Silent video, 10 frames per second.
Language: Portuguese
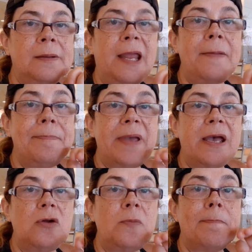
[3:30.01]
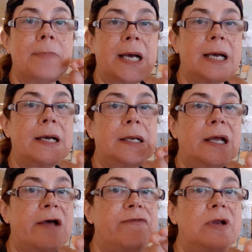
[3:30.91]
Tempero
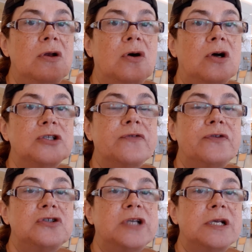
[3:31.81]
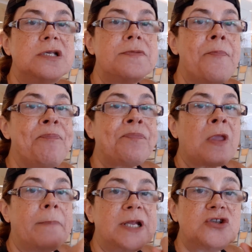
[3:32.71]
maravilhoso, viu gente?
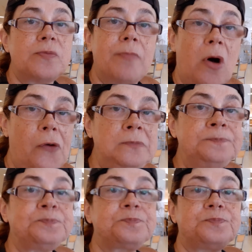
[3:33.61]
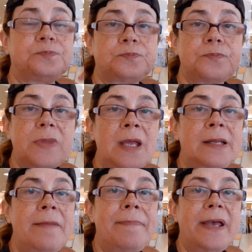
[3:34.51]
Preço bom
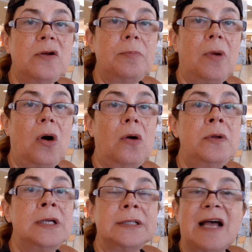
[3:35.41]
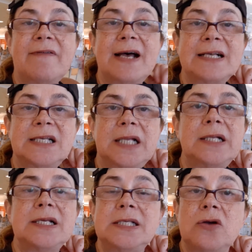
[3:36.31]
tempero bom. Tava
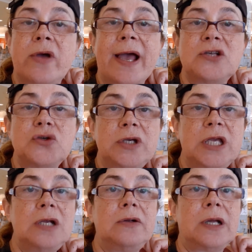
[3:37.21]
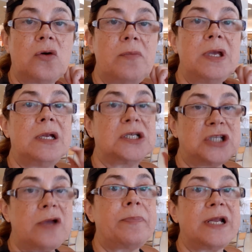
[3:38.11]
75 reais o quilo da comida.
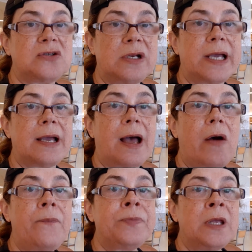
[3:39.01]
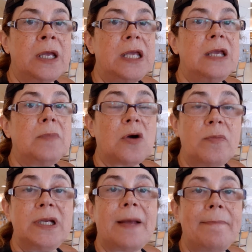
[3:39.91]
Achei um preço legal e uma
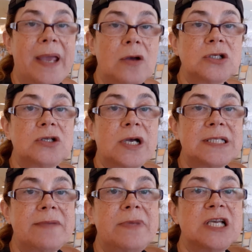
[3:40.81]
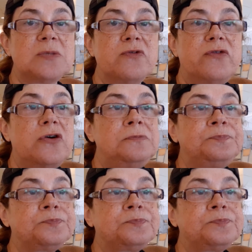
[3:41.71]
comida bem gostosa mesmo, viu?